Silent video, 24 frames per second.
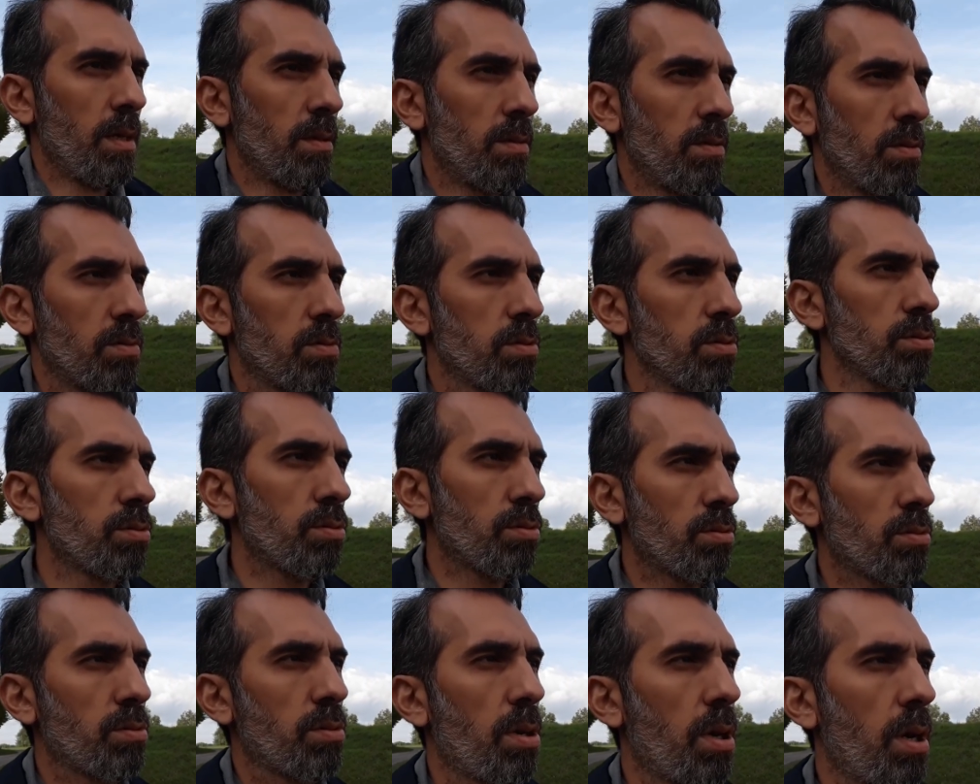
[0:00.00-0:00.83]

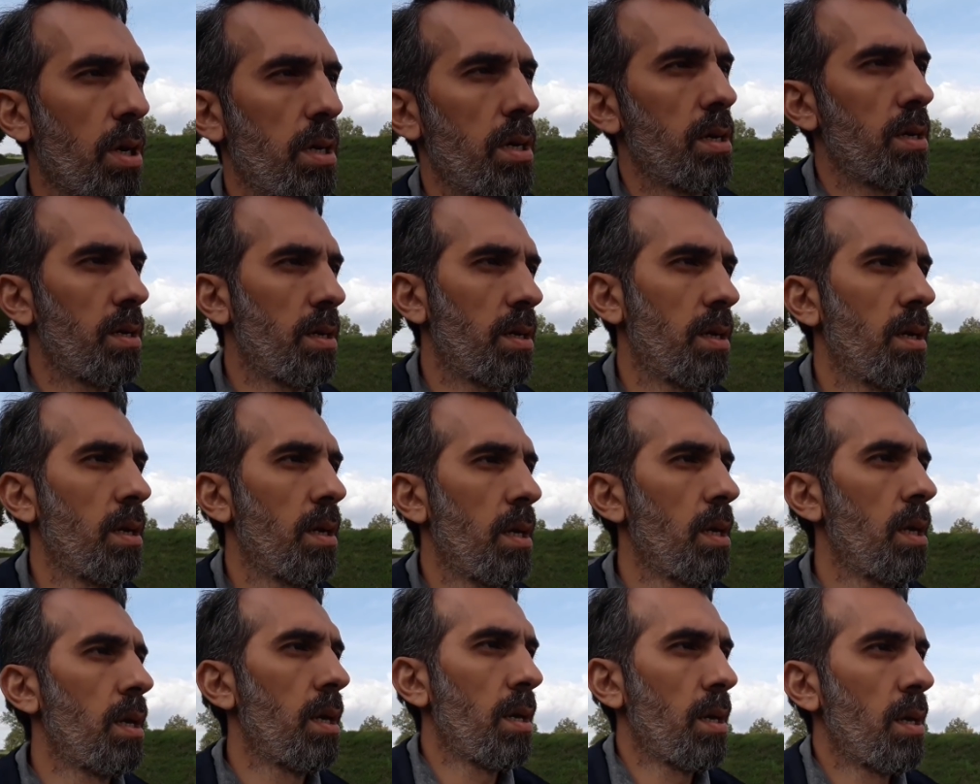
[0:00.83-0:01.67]
9
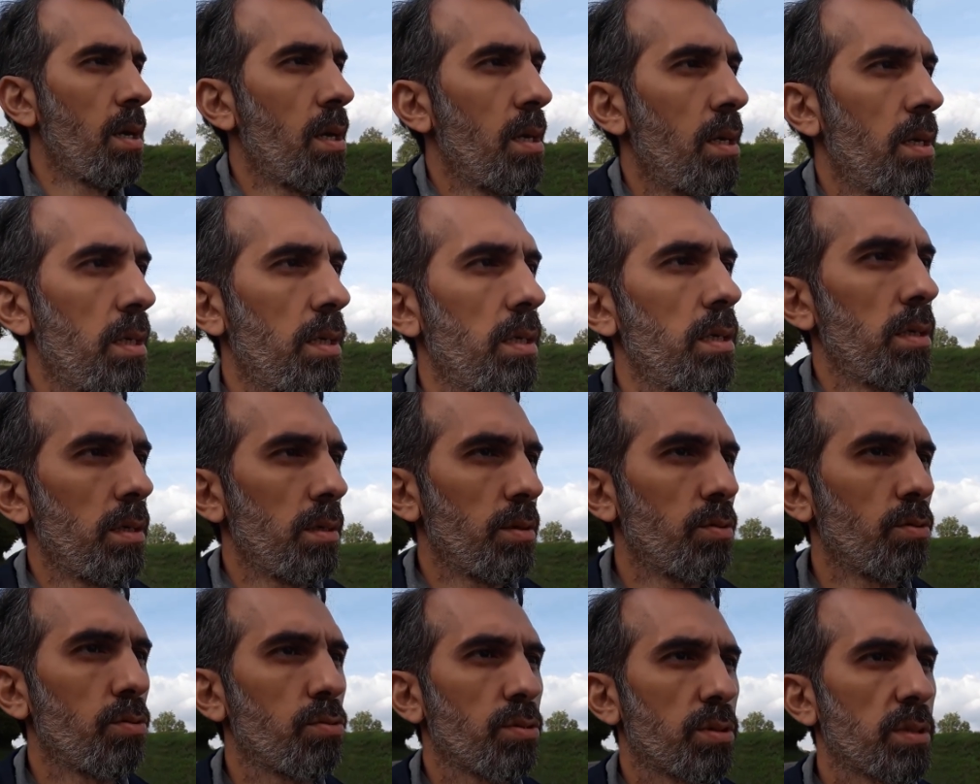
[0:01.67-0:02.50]

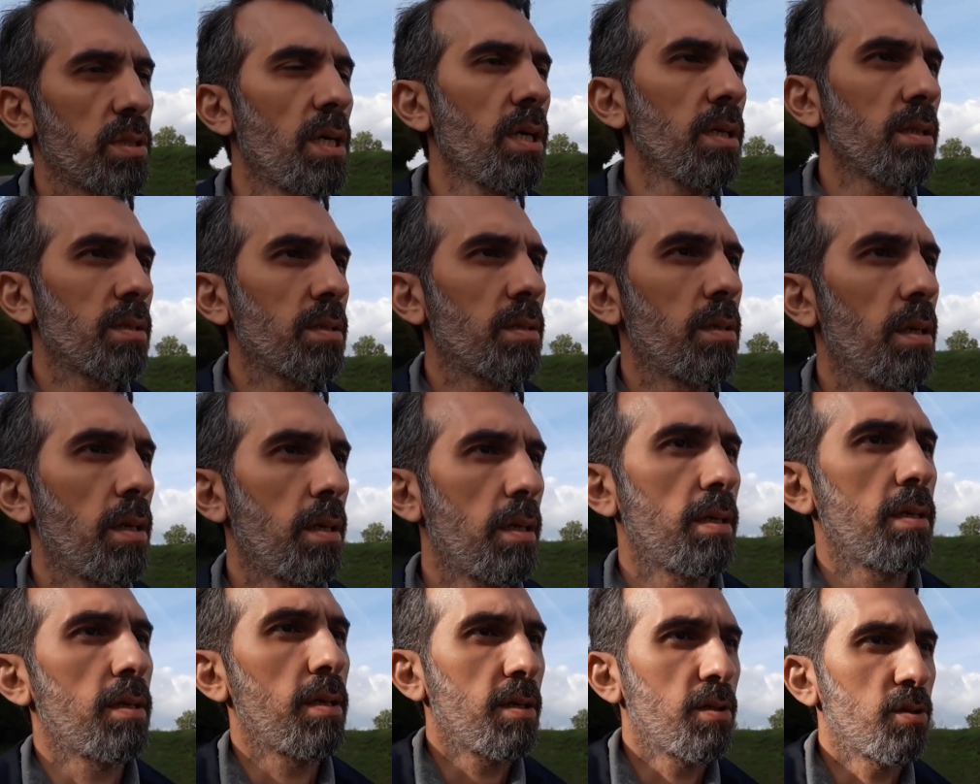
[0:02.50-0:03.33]
9 e, saat
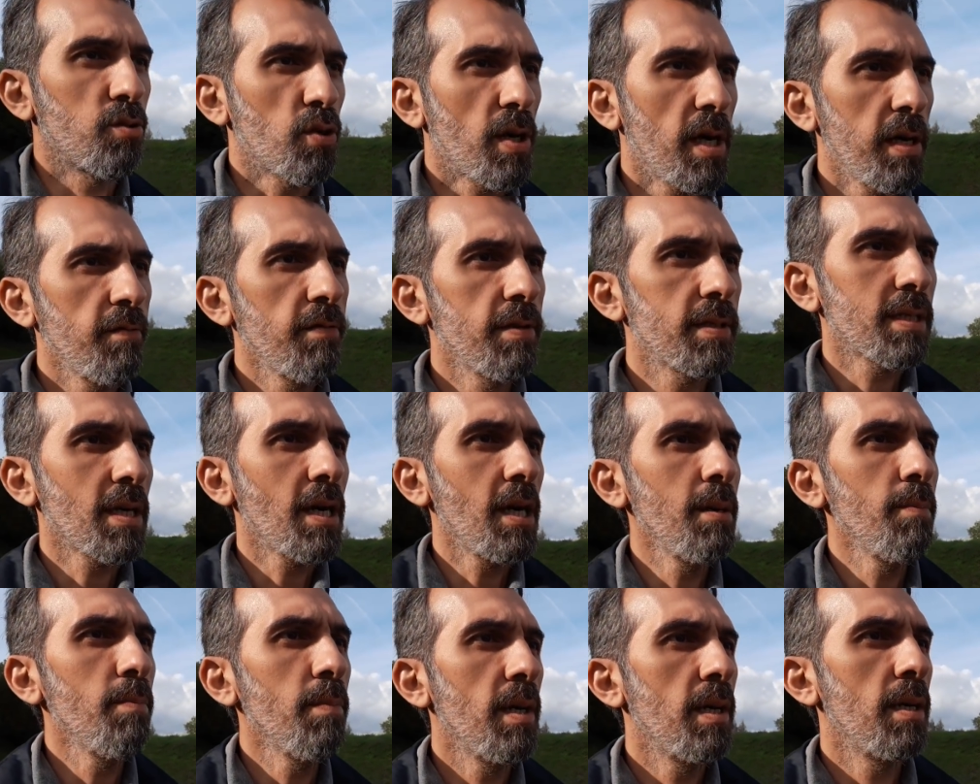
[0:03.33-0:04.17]
driving
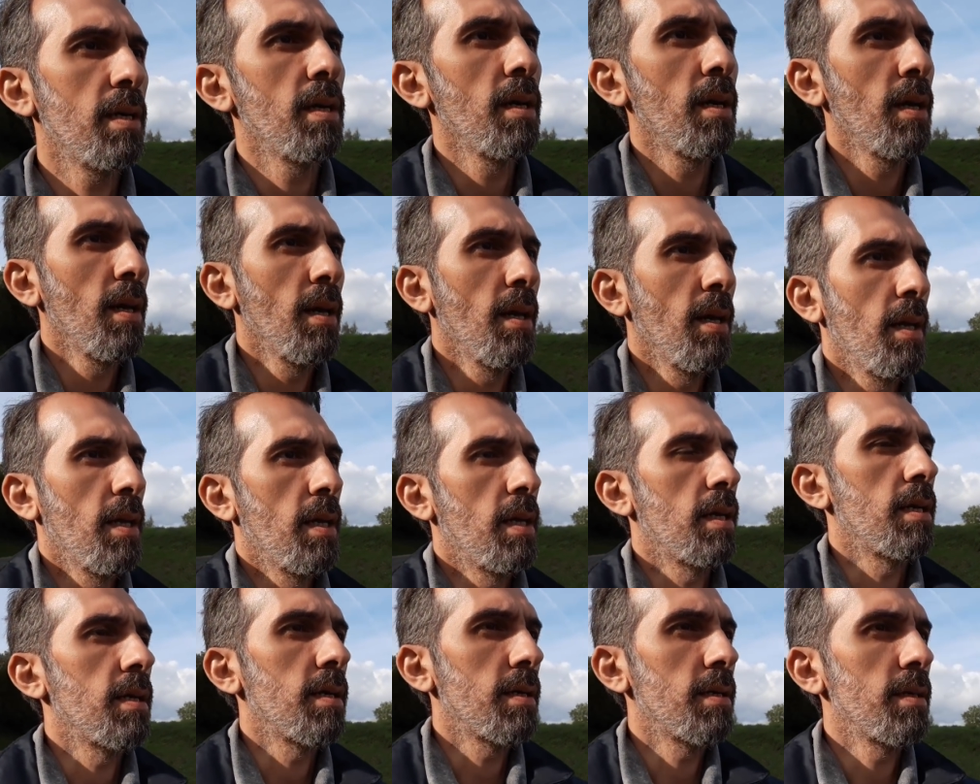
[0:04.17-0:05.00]
time
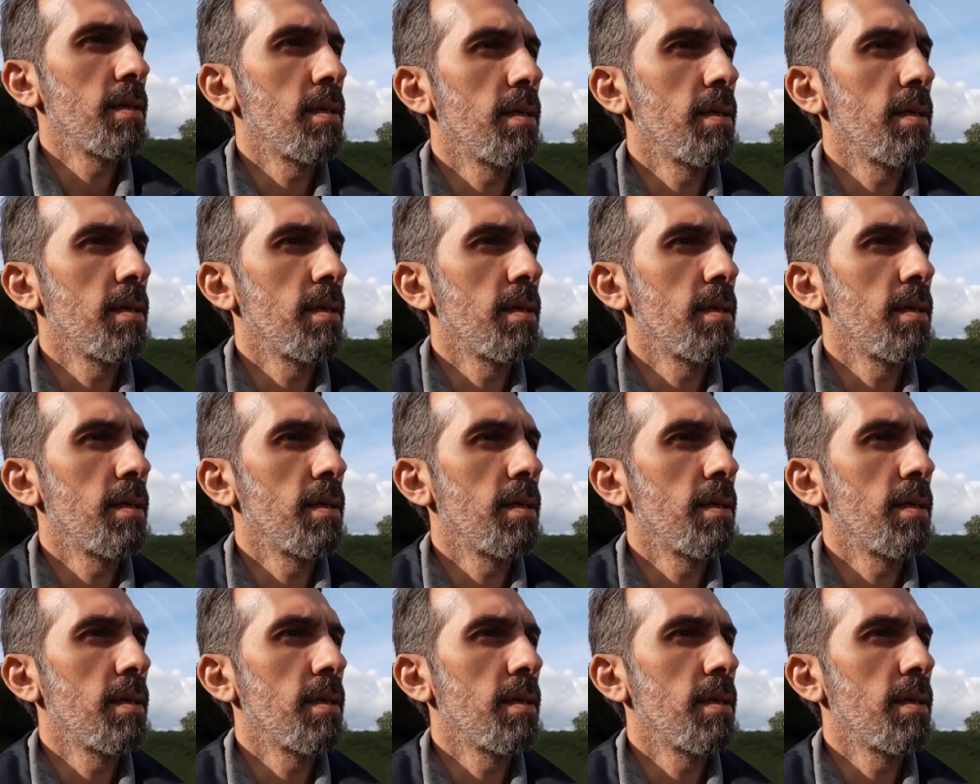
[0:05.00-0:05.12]
e,